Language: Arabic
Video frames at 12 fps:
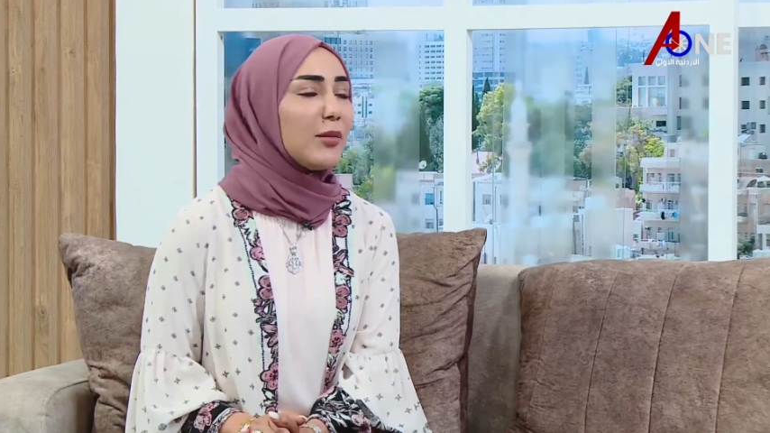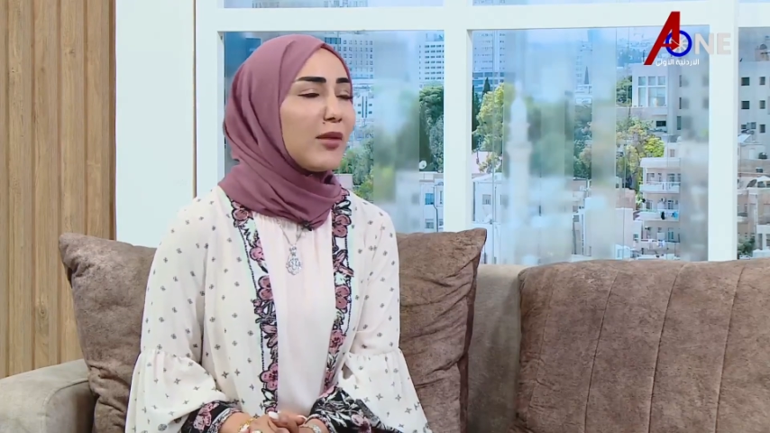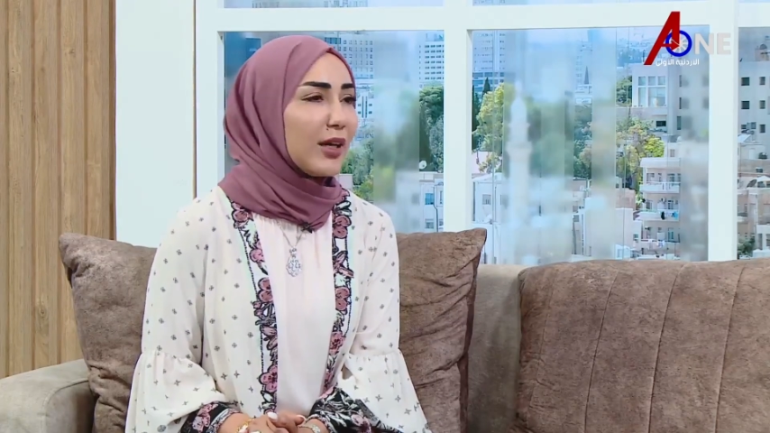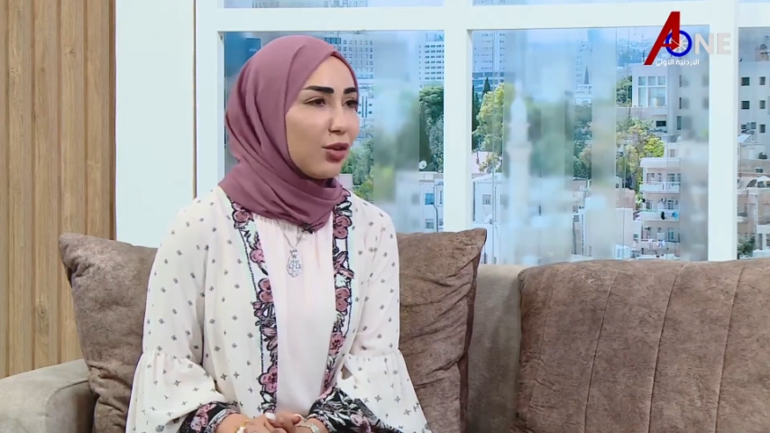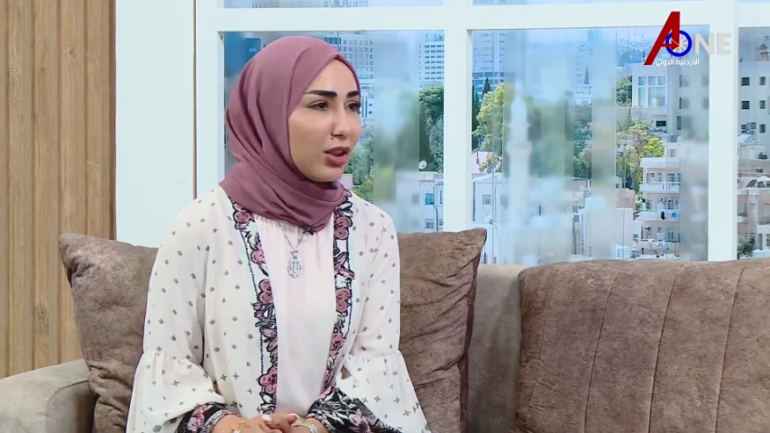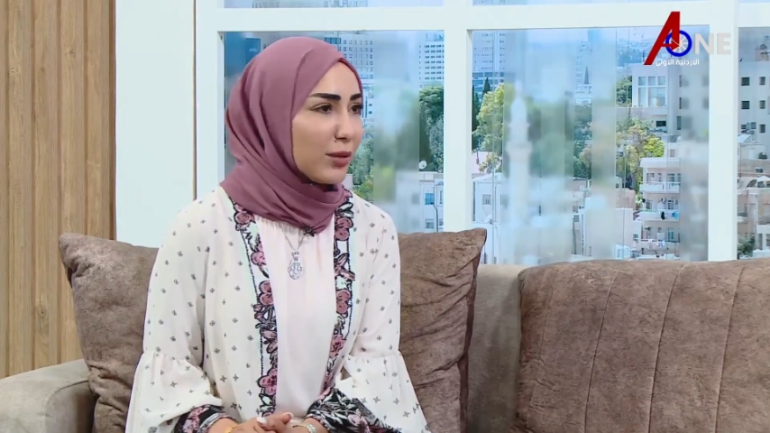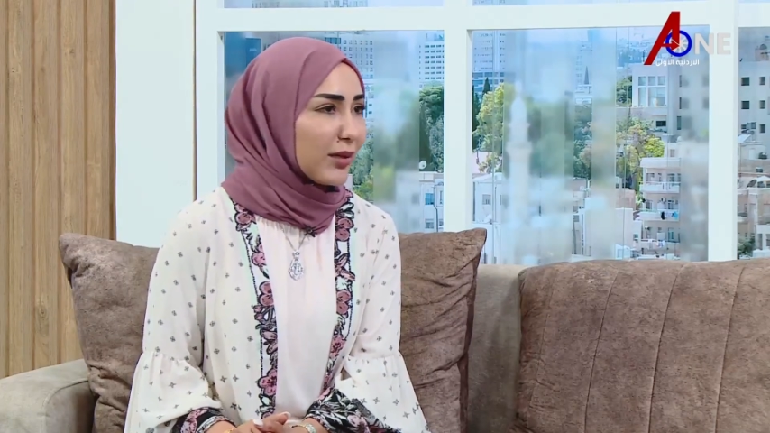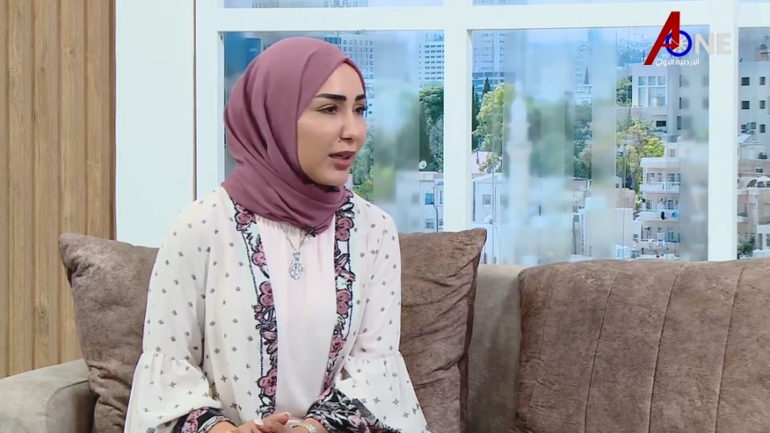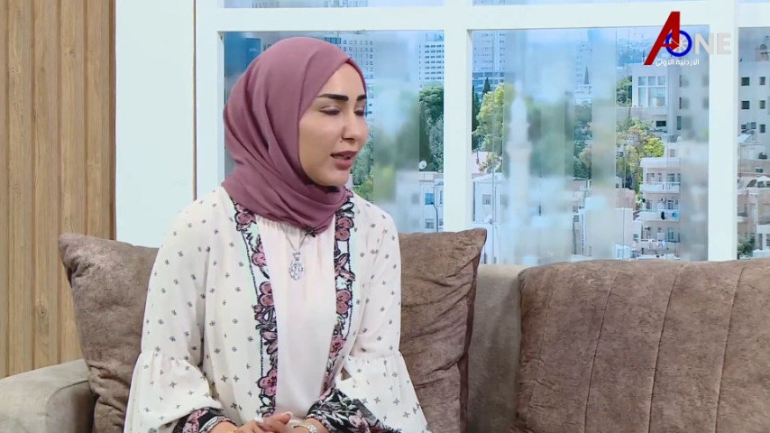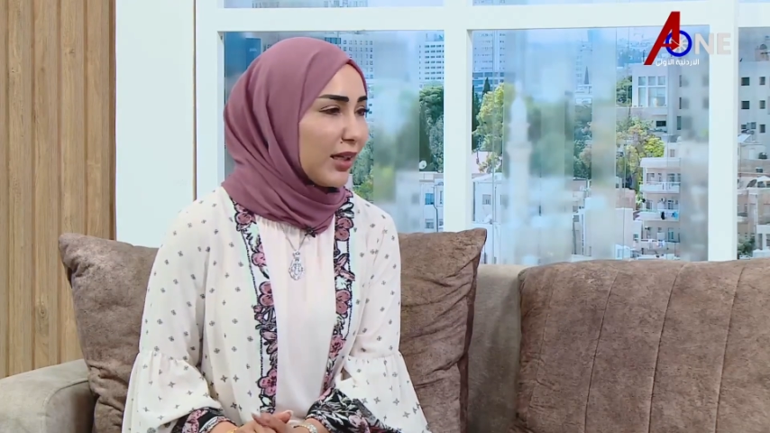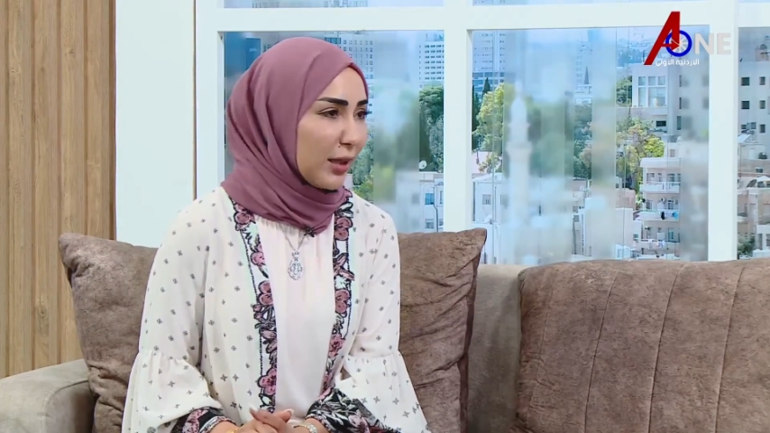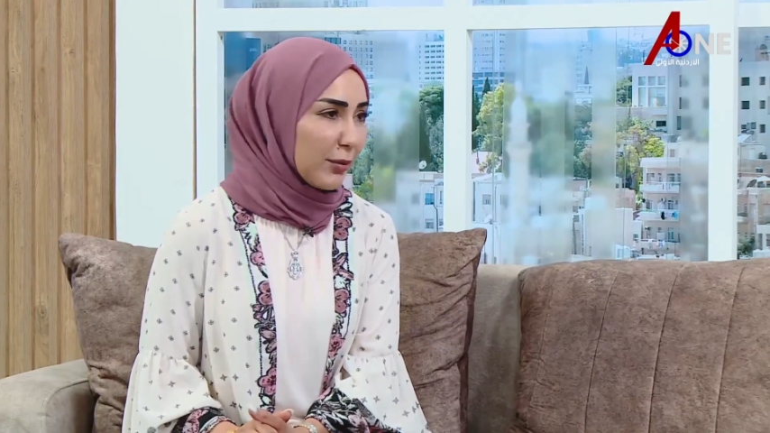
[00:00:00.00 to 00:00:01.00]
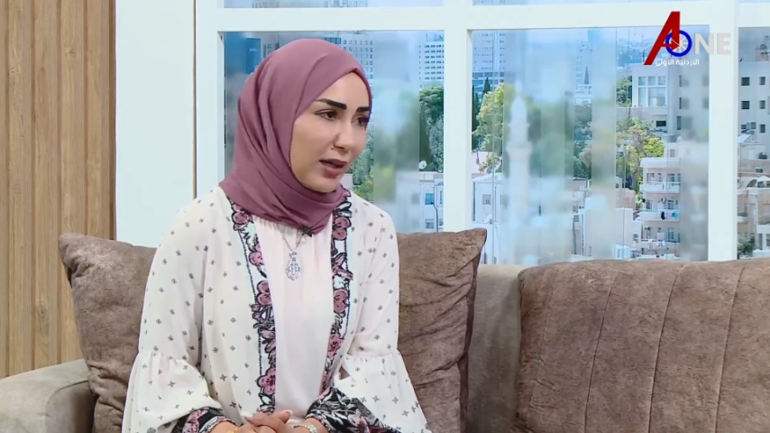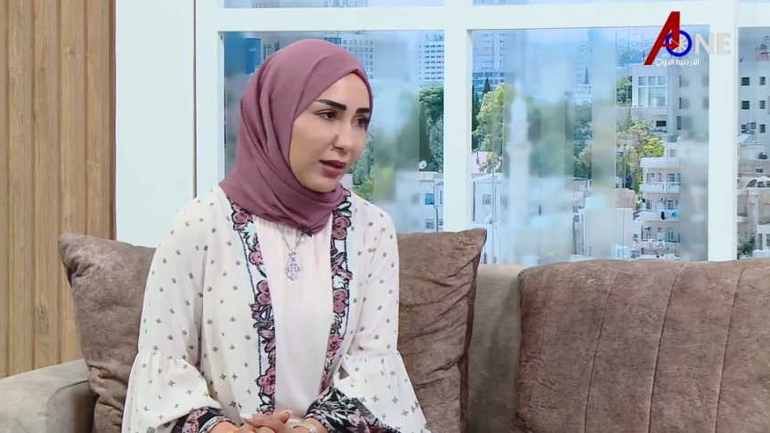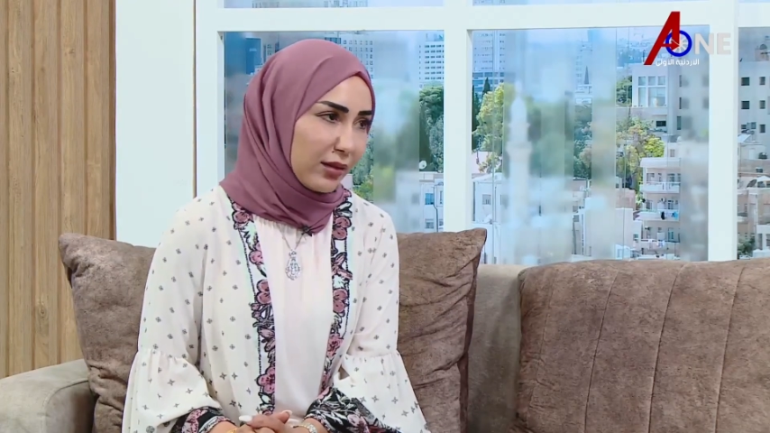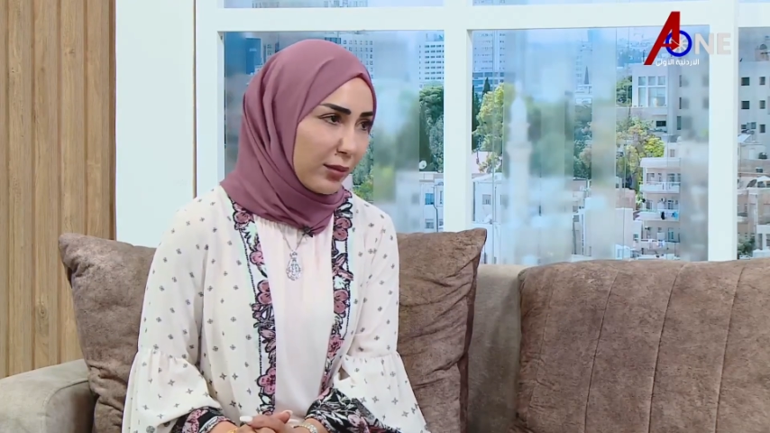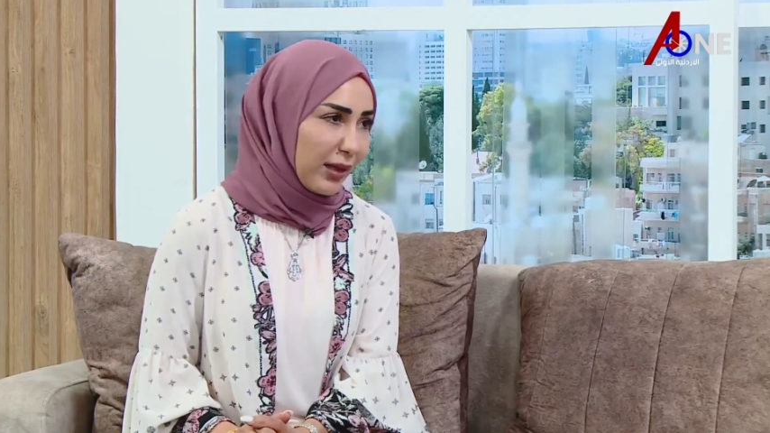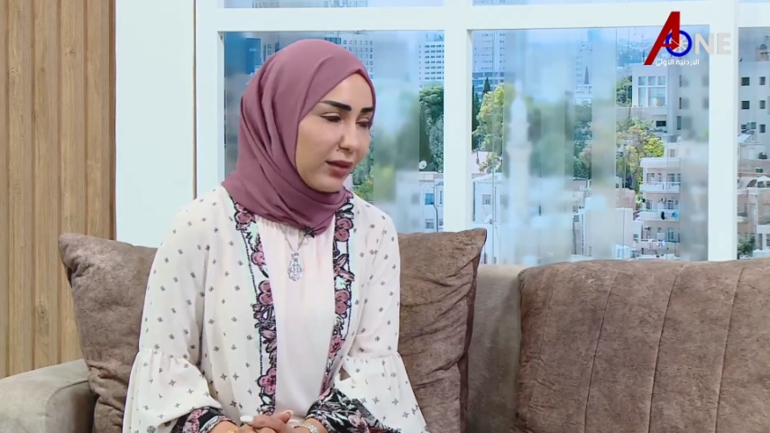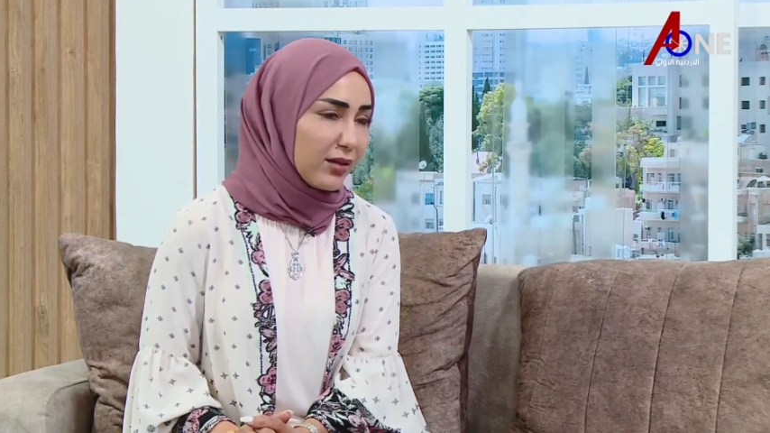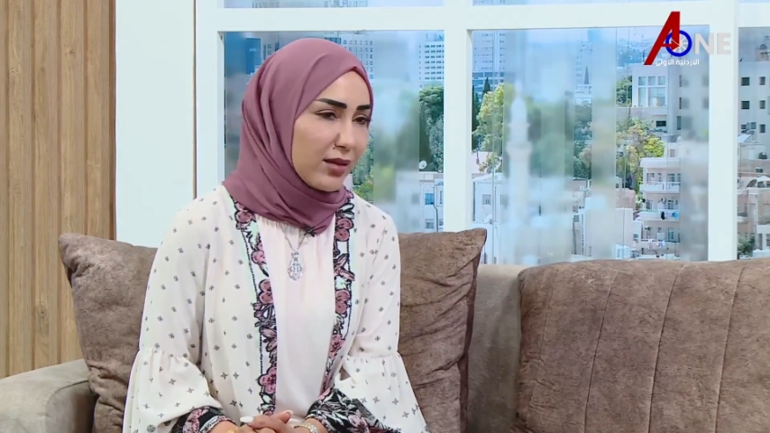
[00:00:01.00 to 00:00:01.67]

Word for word: منها تعتبر هي كمان طبعا